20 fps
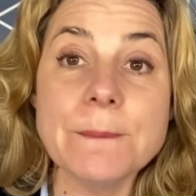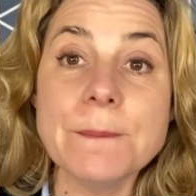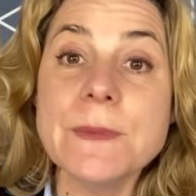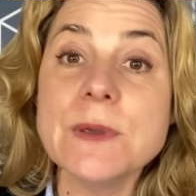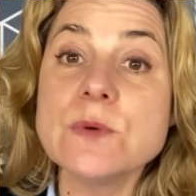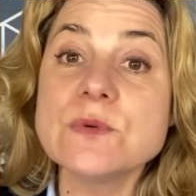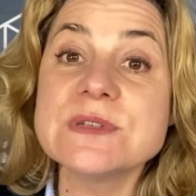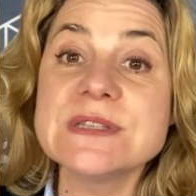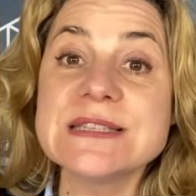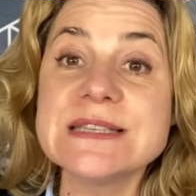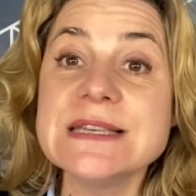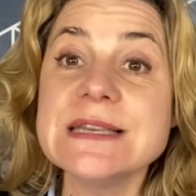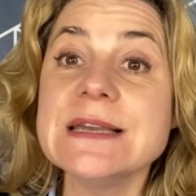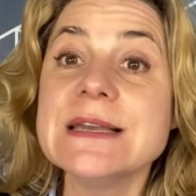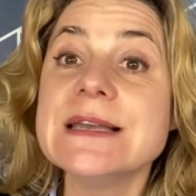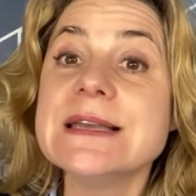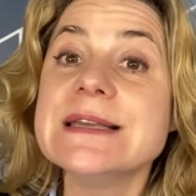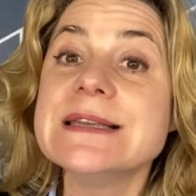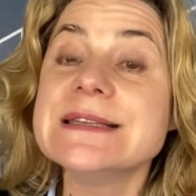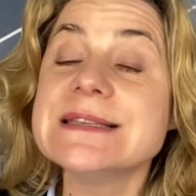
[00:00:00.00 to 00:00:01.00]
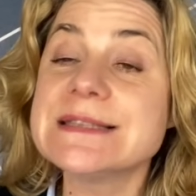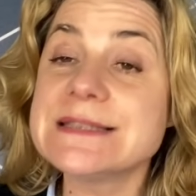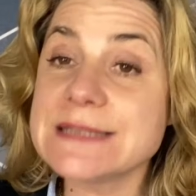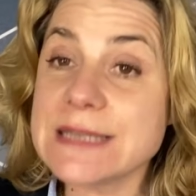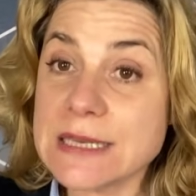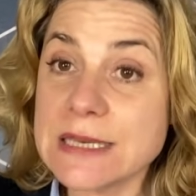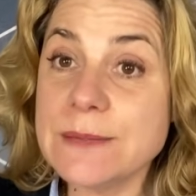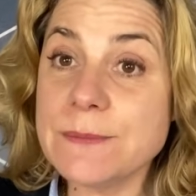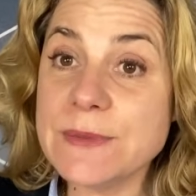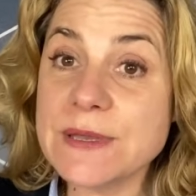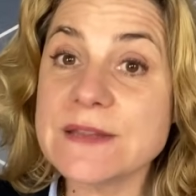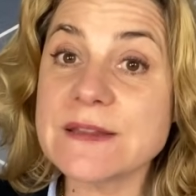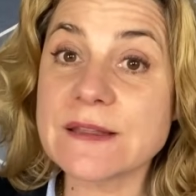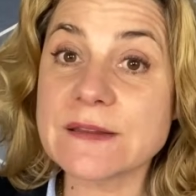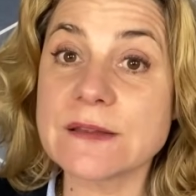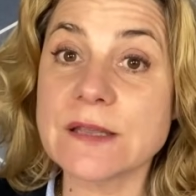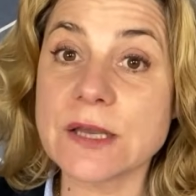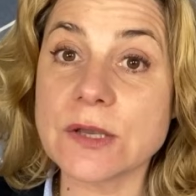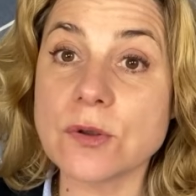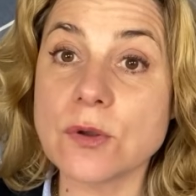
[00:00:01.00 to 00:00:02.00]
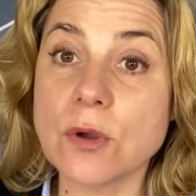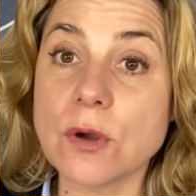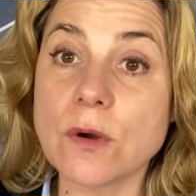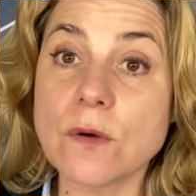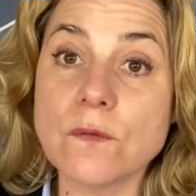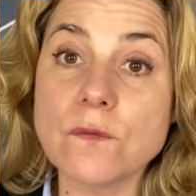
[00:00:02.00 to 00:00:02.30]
mais aussi ces limites intérieures.